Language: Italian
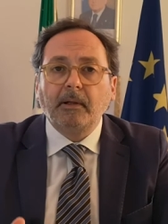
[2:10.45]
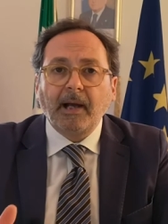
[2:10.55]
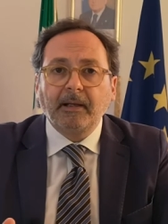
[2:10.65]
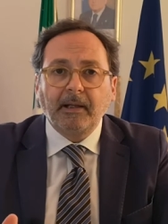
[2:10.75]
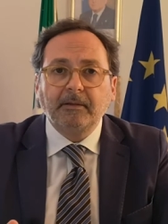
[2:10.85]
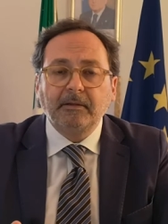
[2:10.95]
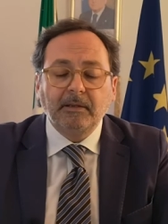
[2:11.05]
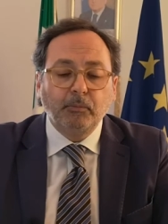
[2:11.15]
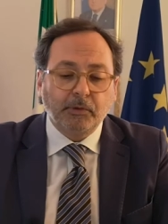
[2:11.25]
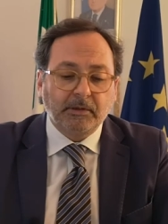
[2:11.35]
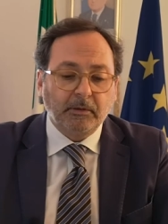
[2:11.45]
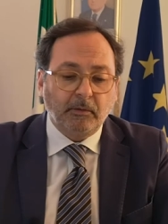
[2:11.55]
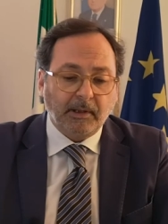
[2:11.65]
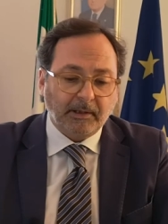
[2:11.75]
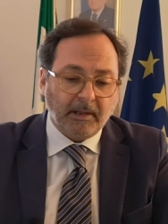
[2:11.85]
anche la
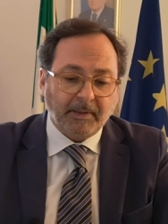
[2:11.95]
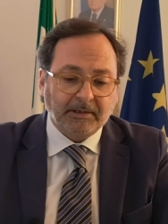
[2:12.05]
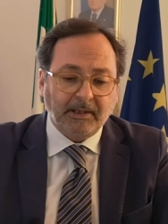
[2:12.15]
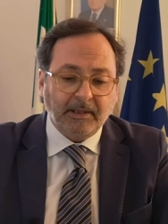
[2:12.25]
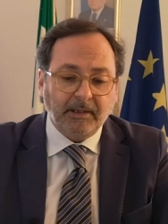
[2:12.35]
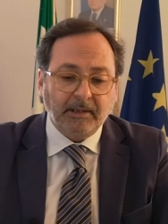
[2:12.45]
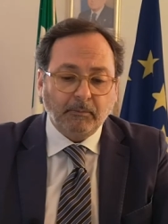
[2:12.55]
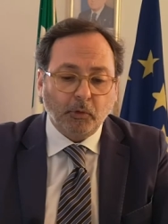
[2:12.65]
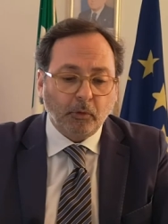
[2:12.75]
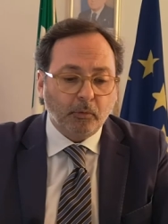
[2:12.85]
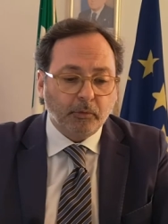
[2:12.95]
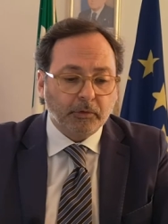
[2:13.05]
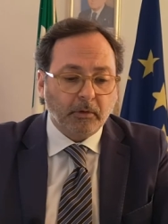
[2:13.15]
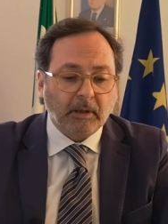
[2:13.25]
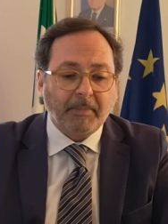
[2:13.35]
distribuzione delle mascherine
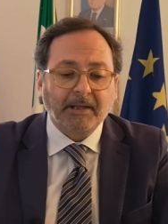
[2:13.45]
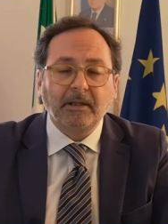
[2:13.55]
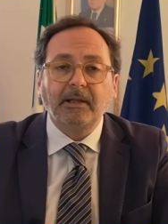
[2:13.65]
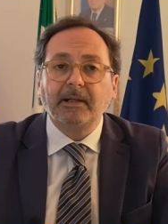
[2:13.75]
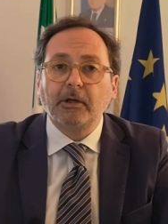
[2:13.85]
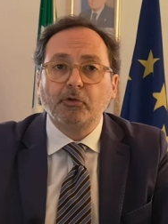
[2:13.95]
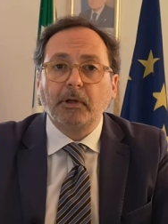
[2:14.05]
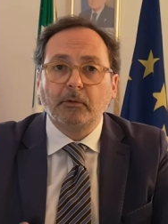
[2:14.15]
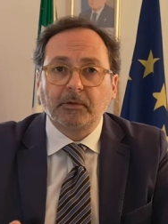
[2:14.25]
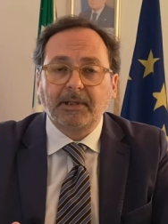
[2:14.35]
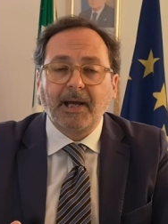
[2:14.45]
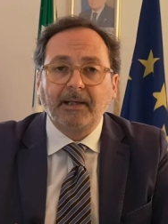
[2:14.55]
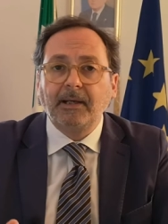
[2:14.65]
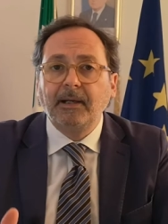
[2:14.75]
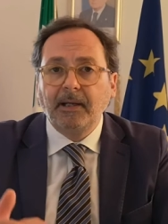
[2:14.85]
monouso da parte della regione
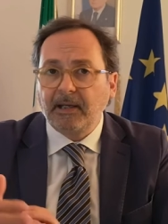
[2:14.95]
toscana,